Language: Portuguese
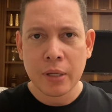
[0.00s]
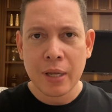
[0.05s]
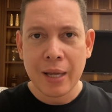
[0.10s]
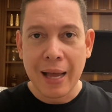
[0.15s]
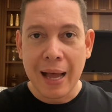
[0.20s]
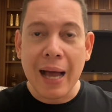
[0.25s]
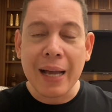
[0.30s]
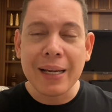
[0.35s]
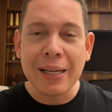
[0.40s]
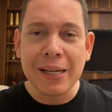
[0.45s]

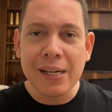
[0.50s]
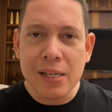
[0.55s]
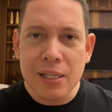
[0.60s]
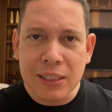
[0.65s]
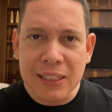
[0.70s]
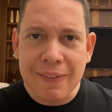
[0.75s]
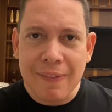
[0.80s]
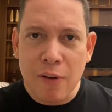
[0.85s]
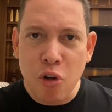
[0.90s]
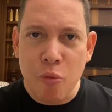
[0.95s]
A criança
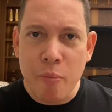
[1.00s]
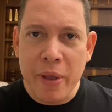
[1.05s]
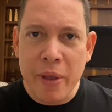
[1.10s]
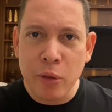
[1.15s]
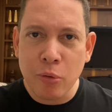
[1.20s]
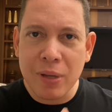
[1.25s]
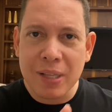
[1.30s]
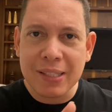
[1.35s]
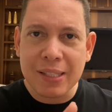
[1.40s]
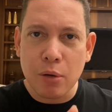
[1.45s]
estava
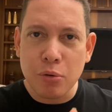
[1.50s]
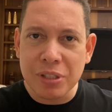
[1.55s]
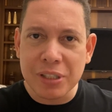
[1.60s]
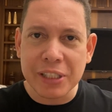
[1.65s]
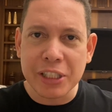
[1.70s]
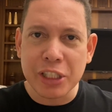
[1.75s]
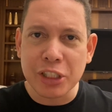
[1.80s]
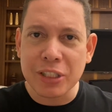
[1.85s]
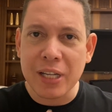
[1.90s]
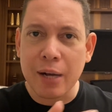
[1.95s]
comendo uma
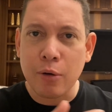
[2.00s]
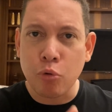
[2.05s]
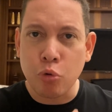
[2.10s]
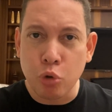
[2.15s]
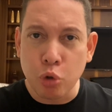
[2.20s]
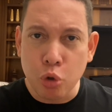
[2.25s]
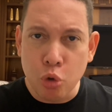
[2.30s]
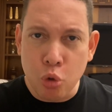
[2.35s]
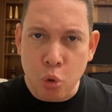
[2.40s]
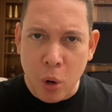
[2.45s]
salsicha
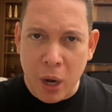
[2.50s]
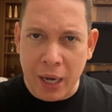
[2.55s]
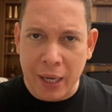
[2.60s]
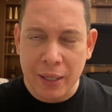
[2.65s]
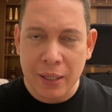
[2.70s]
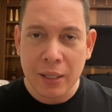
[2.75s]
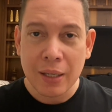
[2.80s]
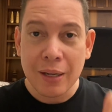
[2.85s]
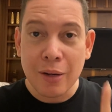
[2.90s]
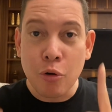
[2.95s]
crua.
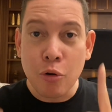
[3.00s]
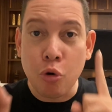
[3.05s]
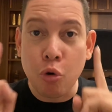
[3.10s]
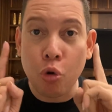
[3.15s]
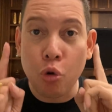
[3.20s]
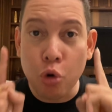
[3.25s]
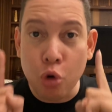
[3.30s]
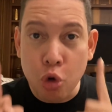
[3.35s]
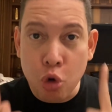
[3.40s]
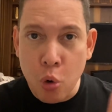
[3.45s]

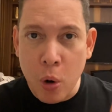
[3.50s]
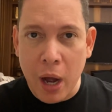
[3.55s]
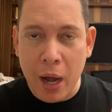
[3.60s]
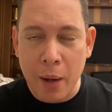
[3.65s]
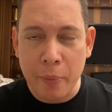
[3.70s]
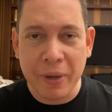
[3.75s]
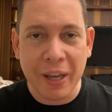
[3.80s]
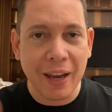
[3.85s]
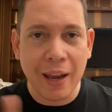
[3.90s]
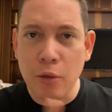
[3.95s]
Crua,
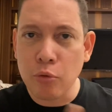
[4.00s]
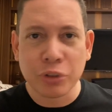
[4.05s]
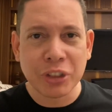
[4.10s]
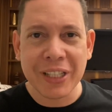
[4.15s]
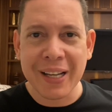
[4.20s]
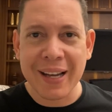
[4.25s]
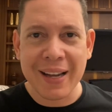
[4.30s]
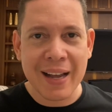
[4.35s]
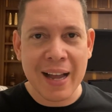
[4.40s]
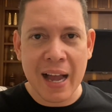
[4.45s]
que ela não
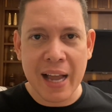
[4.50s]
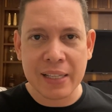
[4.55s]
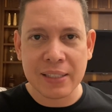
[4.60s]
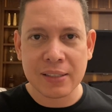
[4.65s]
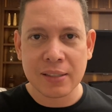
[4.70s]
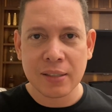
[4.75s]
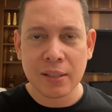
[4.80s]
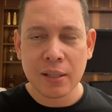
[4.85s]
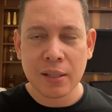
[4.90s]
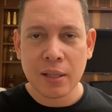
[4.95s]
tinha
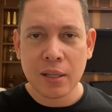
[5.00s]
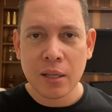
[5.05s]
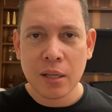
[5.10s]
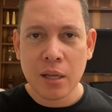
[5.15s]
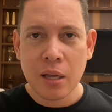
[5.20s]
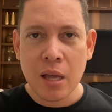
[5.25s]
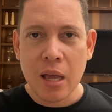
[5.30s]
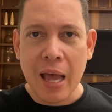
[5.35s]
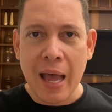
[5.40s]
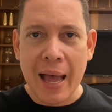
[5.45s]
gás.
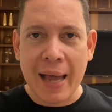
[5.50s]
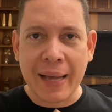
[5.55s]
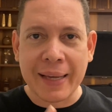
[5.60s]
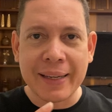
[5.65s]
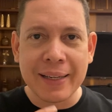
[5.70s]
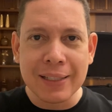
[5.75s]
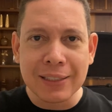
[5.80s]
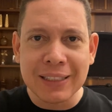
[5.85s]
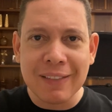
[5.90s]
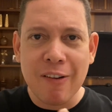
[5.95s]
A
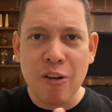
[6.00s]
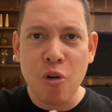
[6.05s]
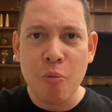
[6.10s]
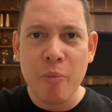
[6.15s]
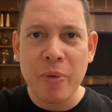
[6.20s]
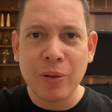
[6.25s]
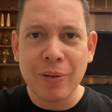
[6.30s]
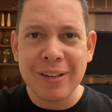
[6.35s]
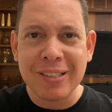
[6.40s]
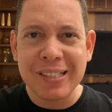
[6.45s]
criança estava
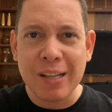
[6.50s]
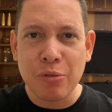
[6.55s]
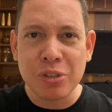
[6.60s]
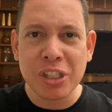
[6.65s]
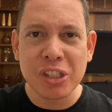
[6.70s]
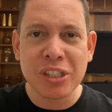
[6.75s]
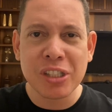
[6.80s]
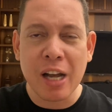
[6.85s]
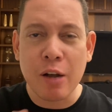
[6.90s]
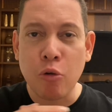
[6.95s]
comendo uma
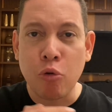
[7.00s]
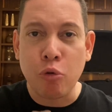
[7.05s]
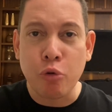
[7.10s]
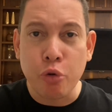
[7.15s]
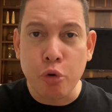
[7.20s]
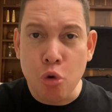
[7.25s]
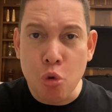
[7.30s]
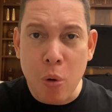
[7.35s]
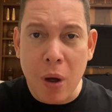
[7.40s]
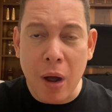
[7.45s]
salsicha
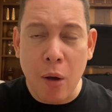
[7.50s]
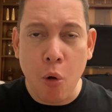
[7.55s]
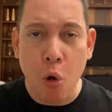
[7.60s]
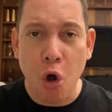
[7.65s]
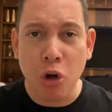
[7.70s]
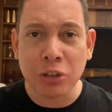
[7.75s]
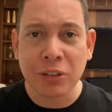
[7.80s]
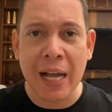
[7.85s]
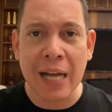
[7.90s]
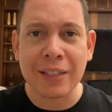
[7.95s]
crua
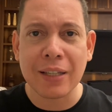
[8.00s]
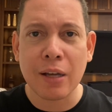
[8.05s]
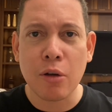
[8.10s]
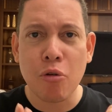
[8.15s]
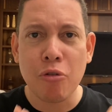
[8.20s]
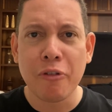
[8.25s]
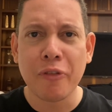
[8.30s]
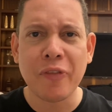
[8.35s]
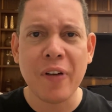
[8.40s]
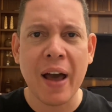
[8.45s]
cortada
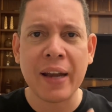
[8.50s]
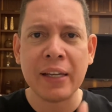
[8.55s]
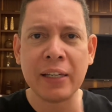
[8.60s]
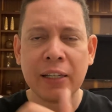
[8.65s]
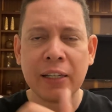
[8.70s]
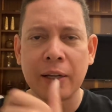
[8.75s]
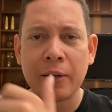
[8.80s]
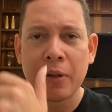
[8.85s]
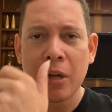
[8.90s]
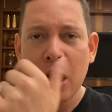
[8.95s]
com
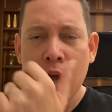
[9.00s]
farinha.